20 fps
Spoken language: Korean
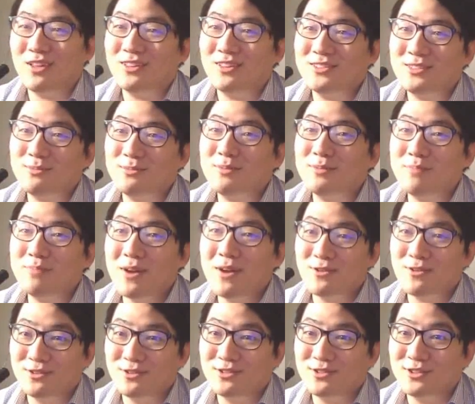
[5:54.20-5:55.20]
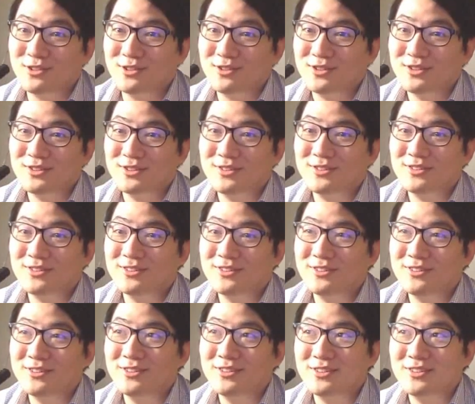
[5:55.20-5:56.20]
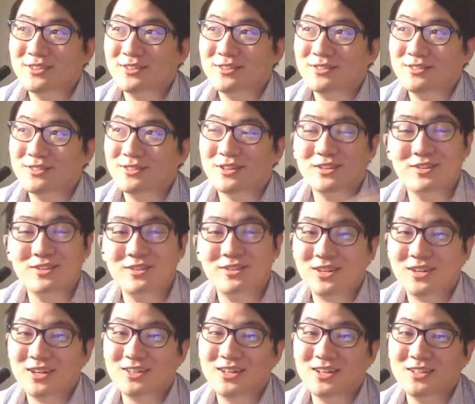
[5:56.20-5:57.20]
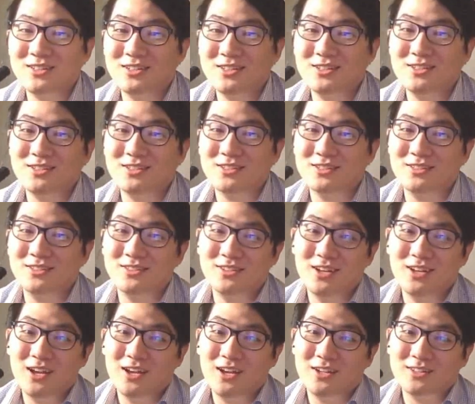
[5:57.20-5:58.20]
되게 찝찝한 거 있죠. 그래서 제가 사실 그